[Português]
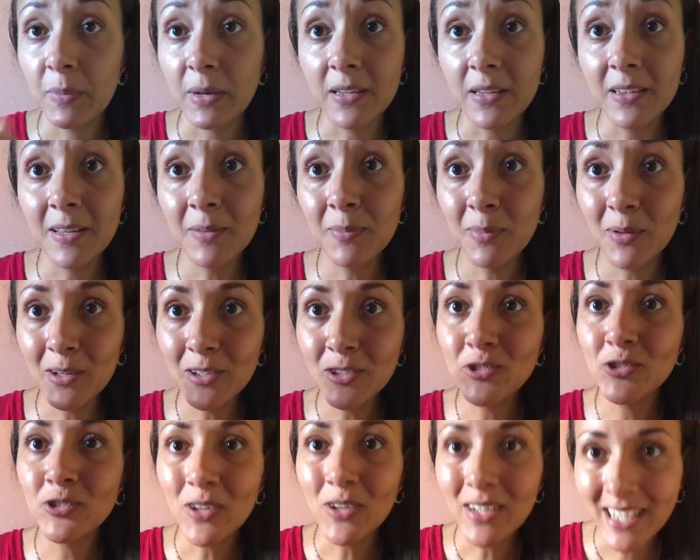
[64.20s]
para
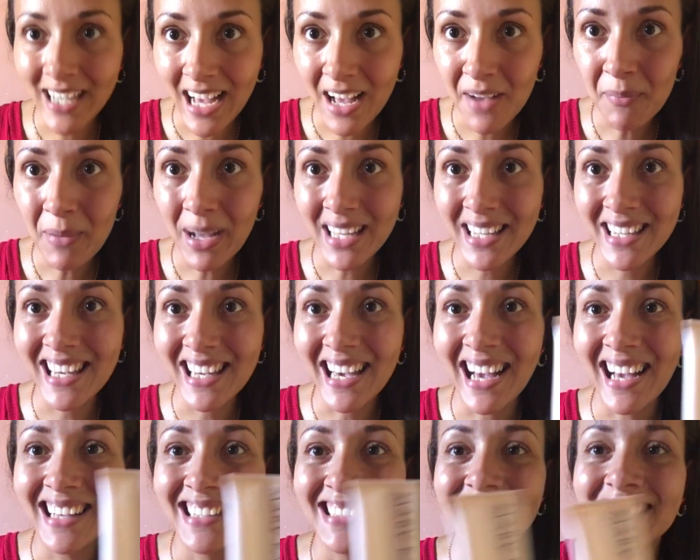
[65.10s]
depois jogar a
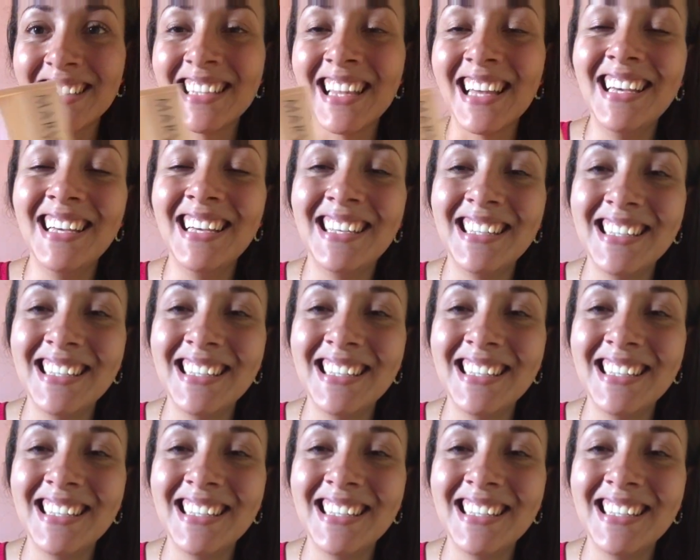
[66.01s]
maquiagem, né?